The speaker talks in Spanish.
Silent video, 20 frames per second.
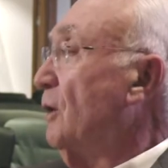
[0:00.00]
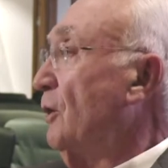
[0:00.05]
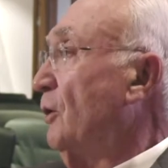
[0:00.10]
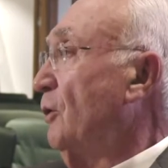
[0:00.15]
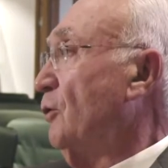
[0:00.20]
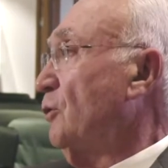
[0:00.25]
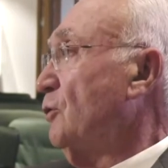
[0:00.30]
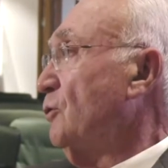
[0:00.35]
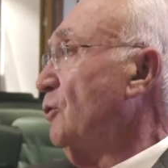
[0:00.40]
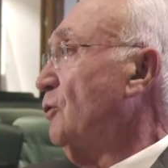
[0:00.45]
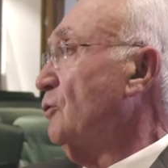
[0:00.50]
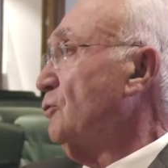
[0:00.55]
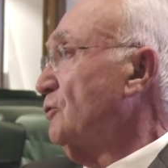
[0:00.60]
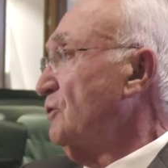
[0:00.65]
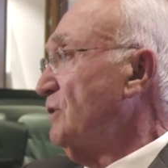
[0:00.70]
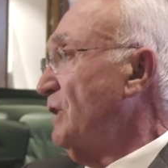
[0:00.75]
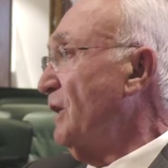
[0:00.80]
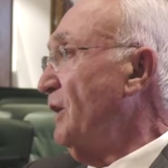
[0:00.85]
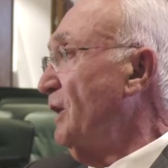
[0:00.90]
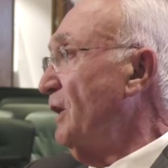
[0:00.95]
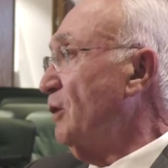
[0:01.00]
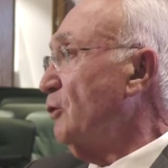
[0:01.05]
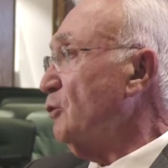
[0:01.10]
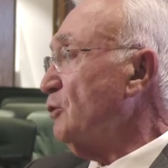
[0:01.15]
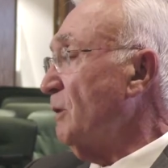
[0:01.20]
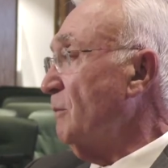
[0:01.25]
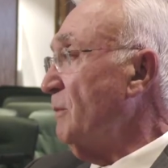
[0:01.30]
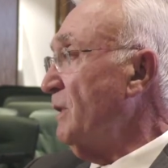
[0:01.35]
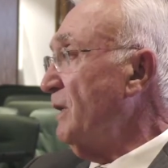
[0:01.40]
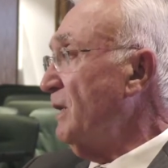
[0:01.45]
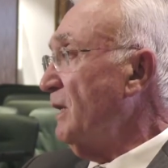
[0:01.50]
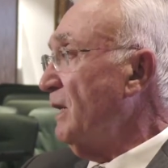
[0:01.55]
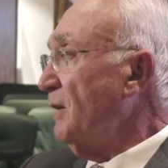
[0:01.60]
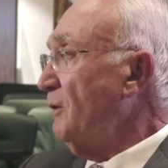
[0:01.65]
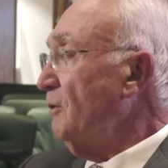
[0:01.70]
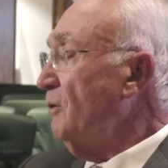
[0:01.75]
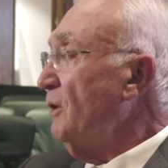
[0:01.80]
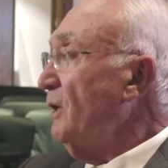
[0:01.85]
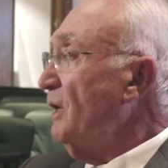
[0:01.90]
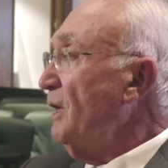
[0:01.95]
los, técnicos
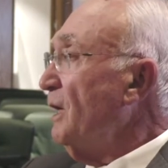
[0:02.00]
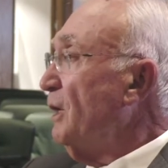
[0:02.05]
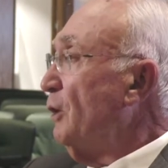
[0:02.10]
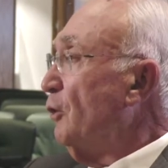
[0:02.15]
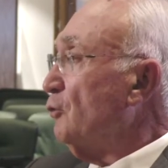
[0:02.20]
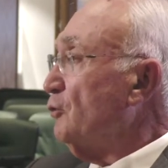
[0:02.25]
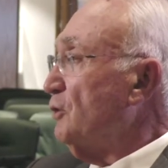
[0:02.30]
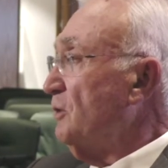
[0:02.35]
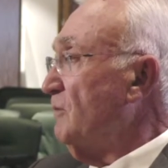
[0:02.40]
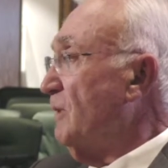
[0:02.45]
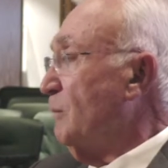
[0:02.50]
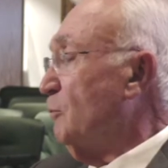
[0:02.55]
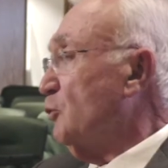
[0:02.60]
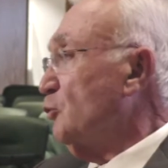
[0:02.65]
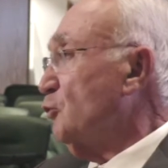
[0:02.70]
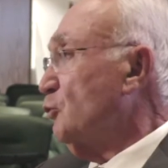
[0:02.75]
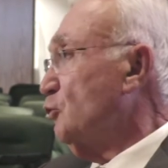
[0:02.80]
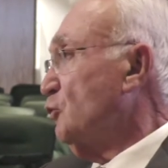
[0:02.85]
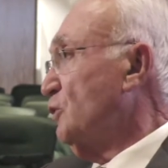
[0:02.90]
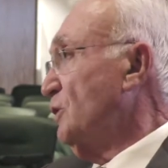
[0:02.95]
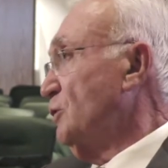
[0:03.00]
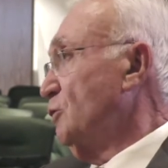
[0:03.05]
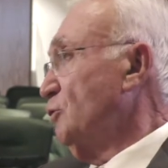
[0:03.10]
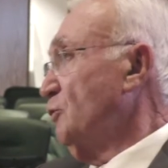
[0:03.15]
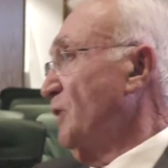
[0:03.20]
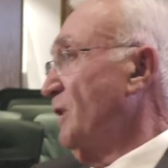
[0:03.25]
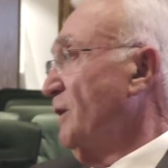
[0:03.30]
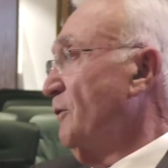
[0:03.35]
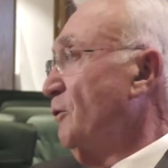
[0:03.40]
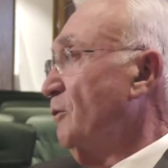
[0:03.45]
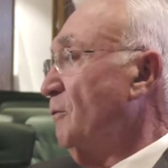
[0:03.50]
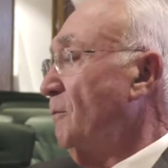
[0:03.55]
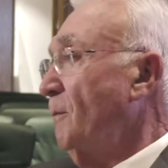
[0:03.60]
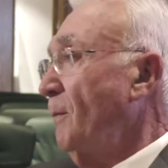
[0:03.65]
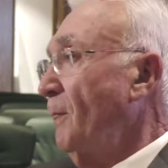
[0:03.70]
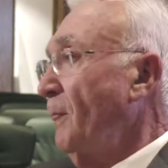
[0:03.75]
americanos y los íbamos sustituyendo.